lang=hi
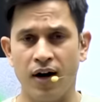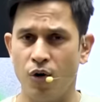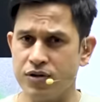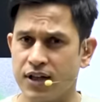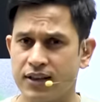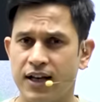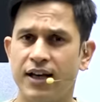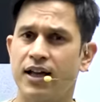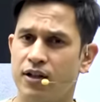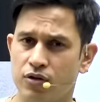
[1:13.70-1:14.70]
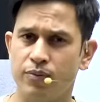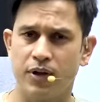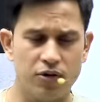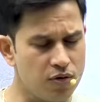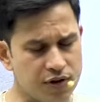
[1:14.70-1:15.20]
हो सकता है गलत हो
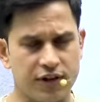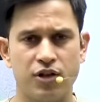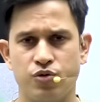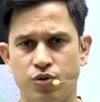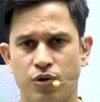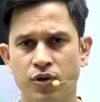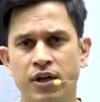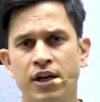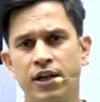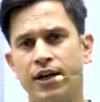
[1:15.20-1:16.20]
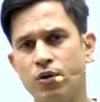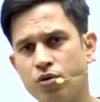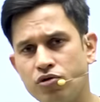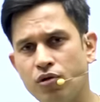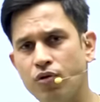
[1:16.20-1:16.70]
बिल्कुल हो सकता है झूठ हो लेकिन
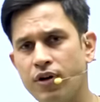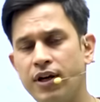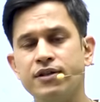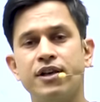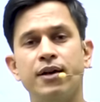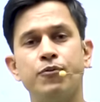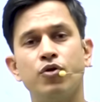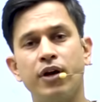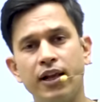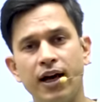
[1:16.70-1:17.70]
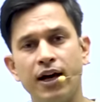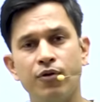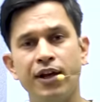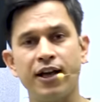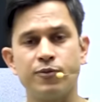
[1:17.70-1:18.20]
कुछ लोगों ने इस गेम को खेला है
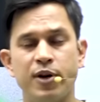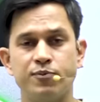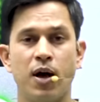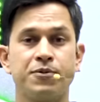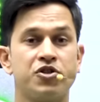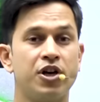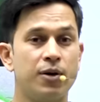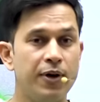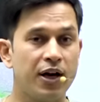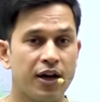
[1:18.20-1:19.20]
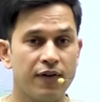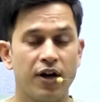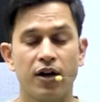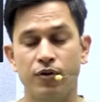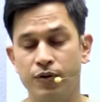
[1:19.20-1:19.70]
उन्हीं के एक्सपीरियंस मैं आपसे शेयर भी करने
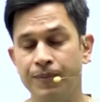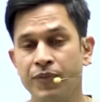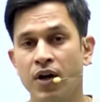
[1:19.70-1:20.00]
वाला हूँ